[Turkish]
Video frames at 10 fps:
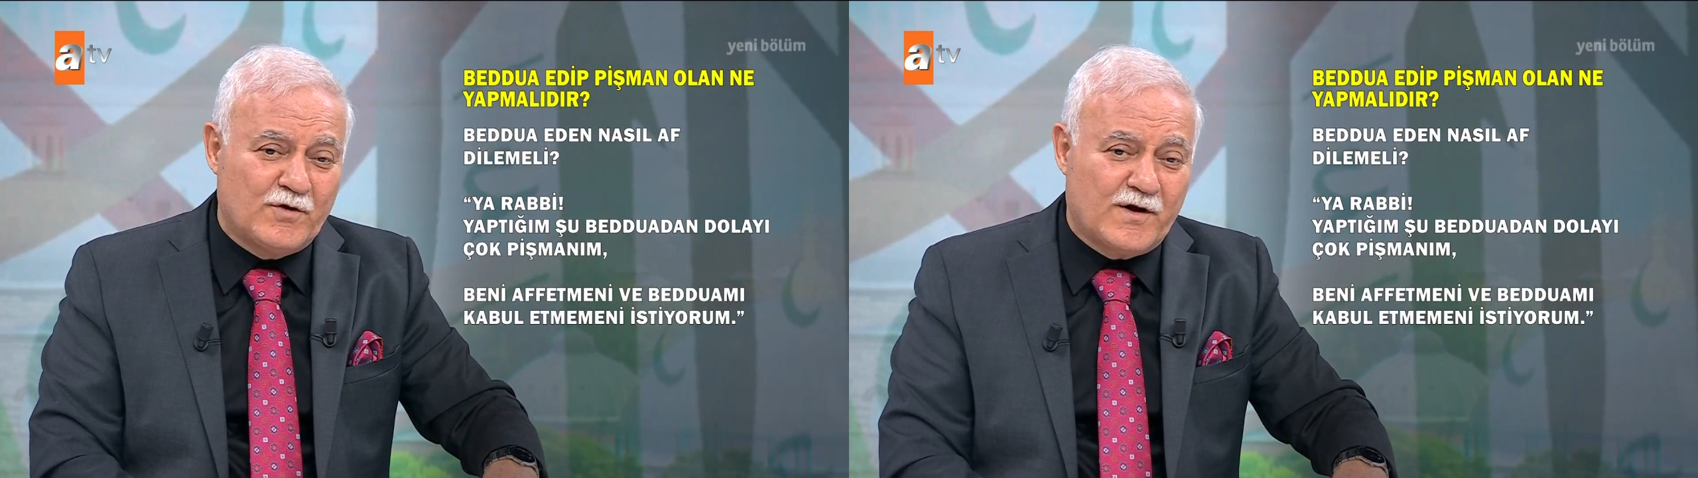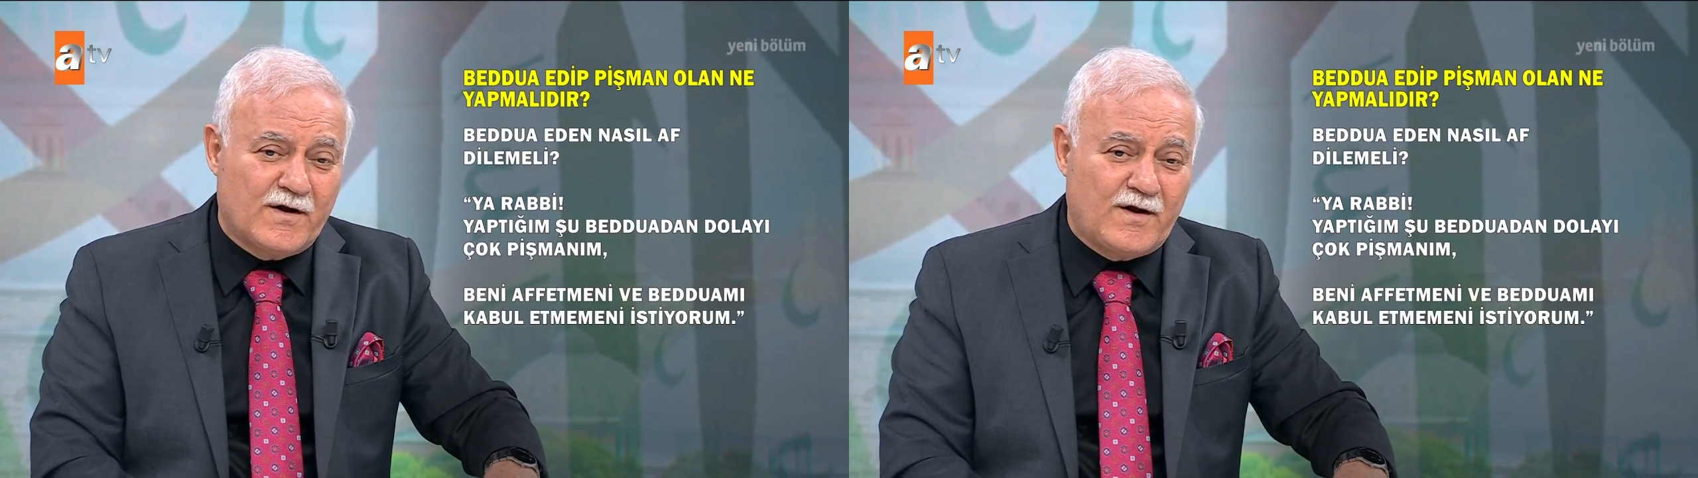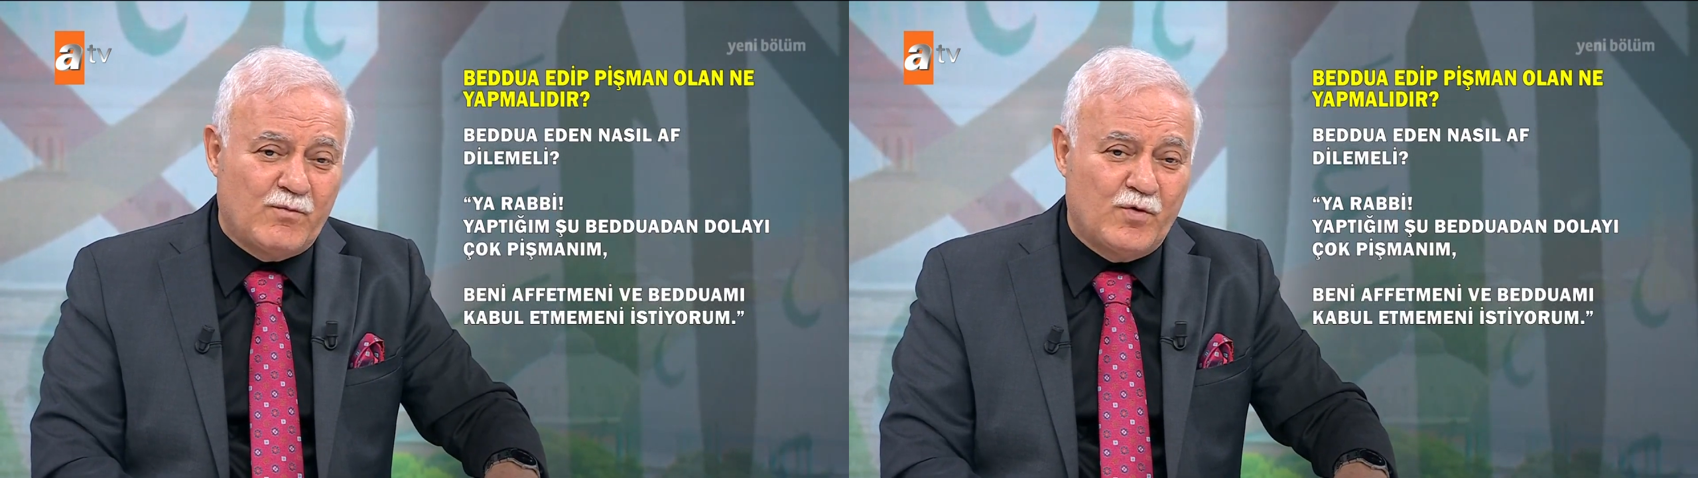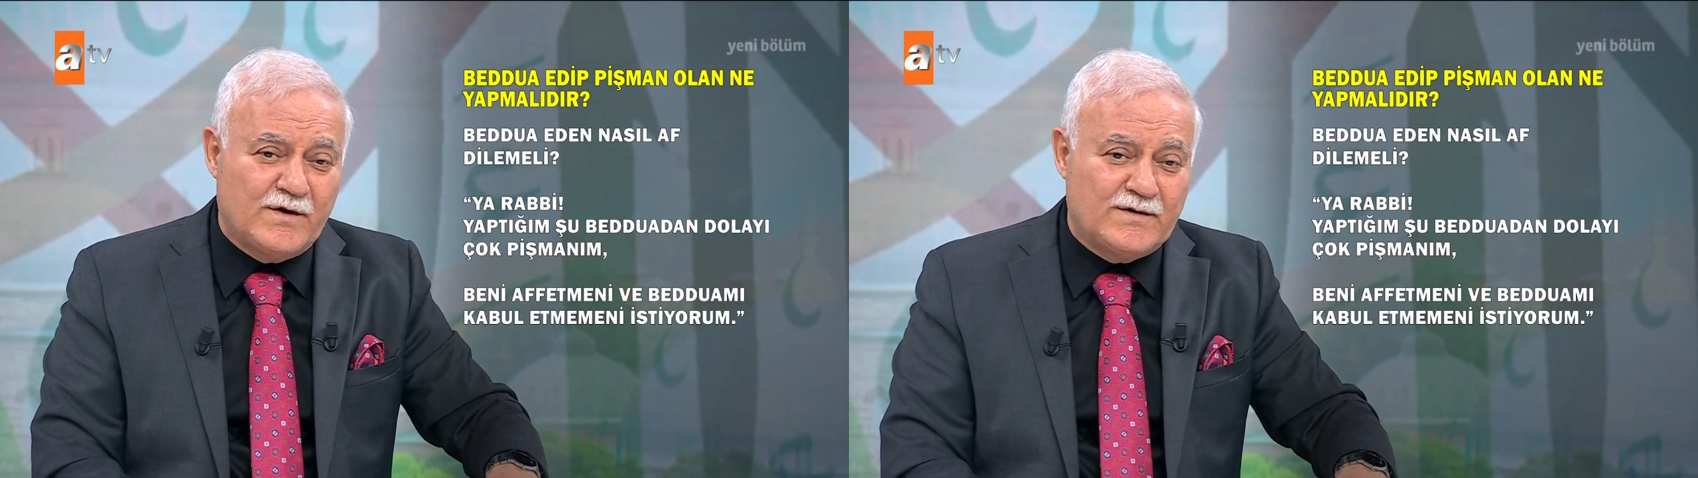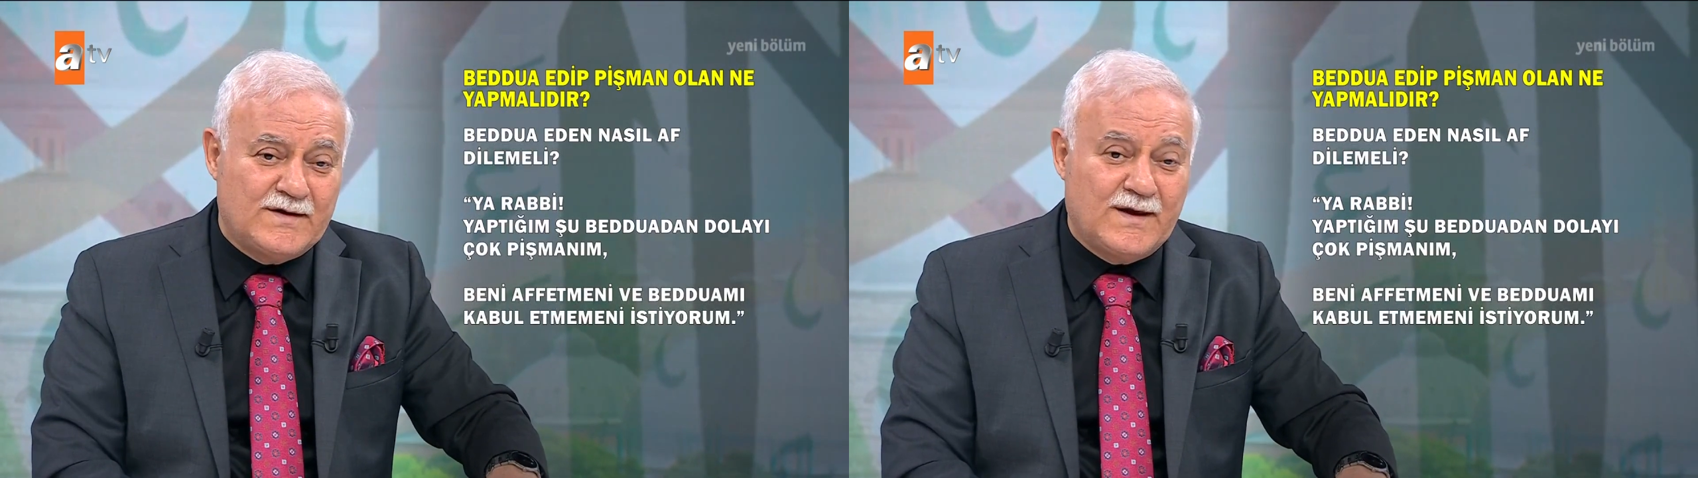olarak
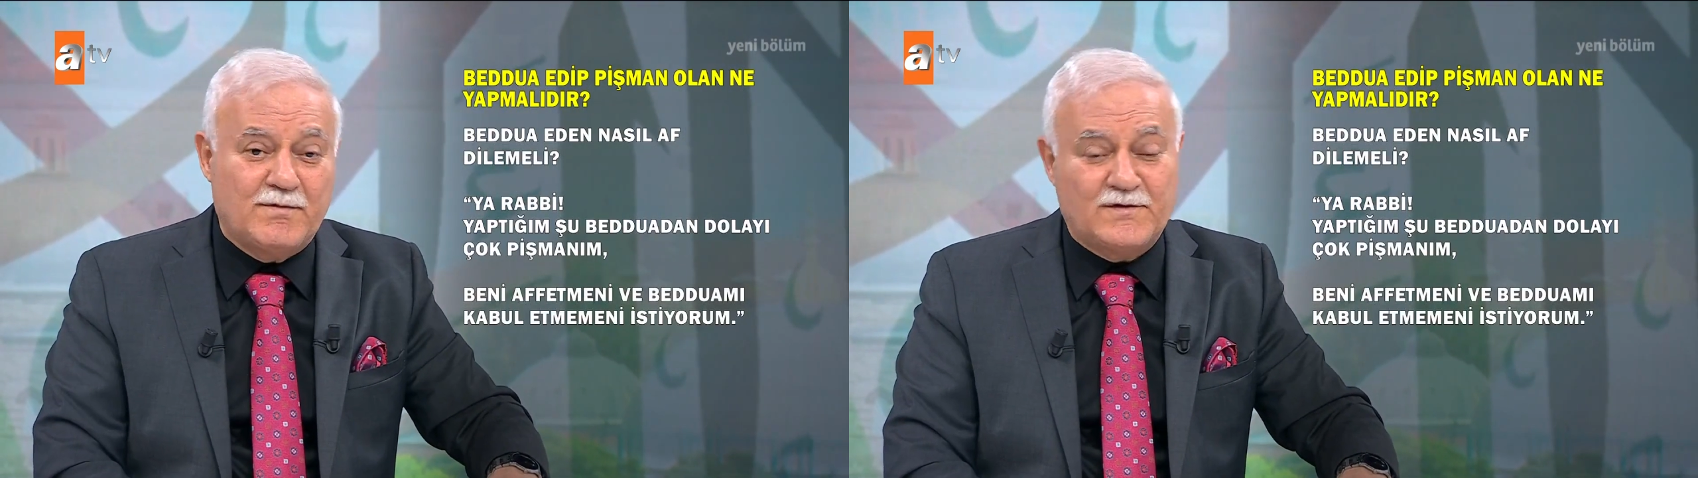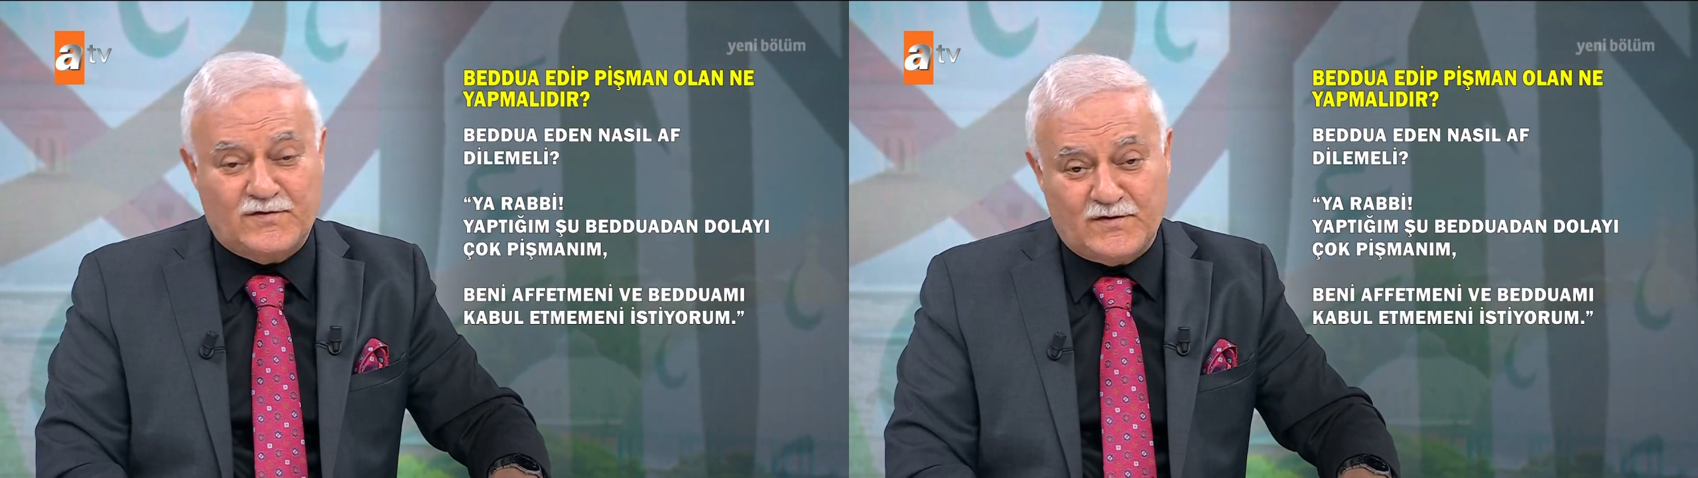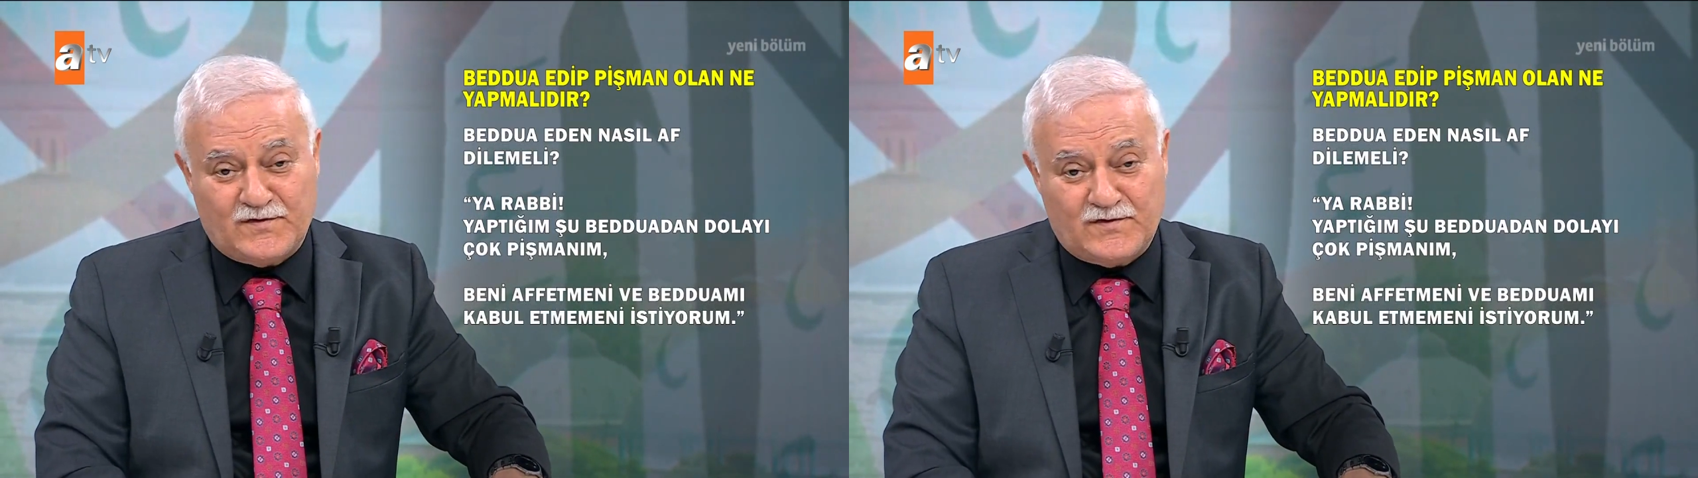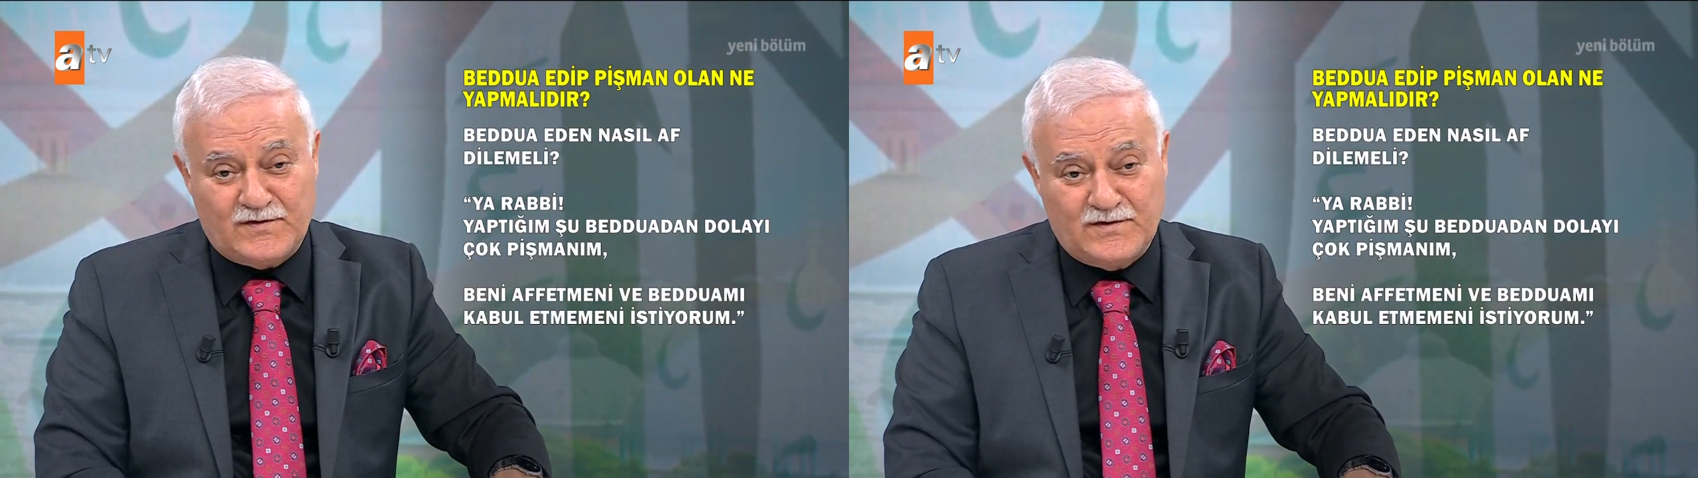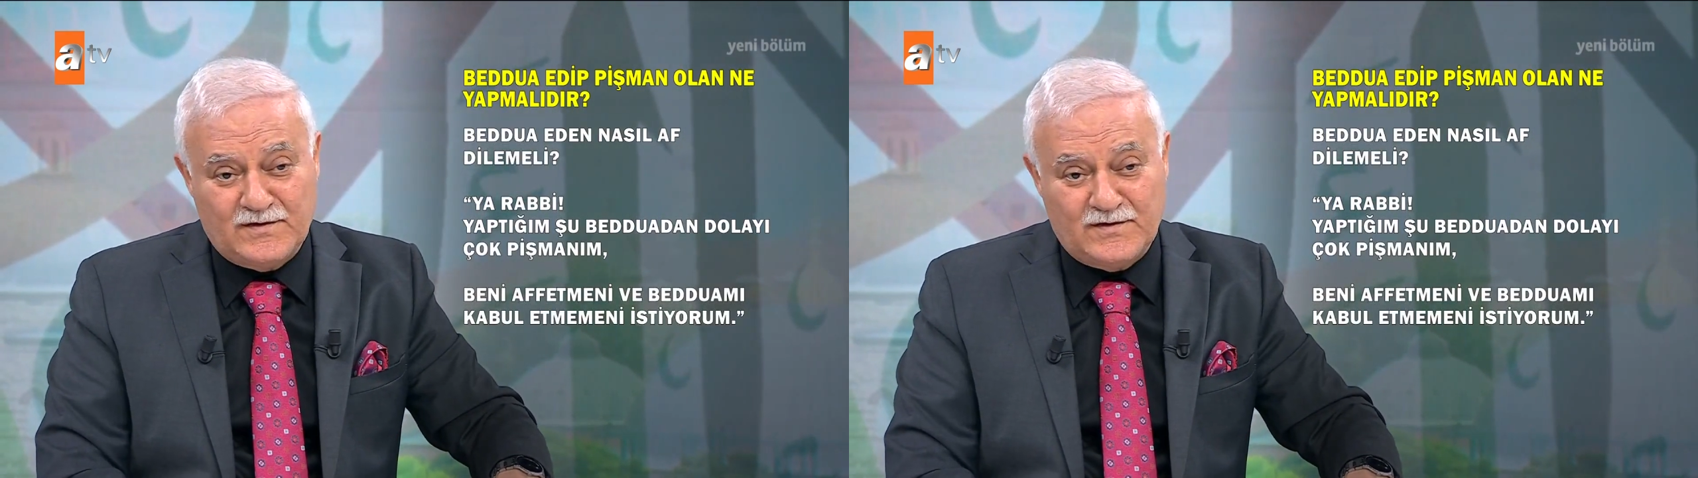kabul et diyebilirsiniz.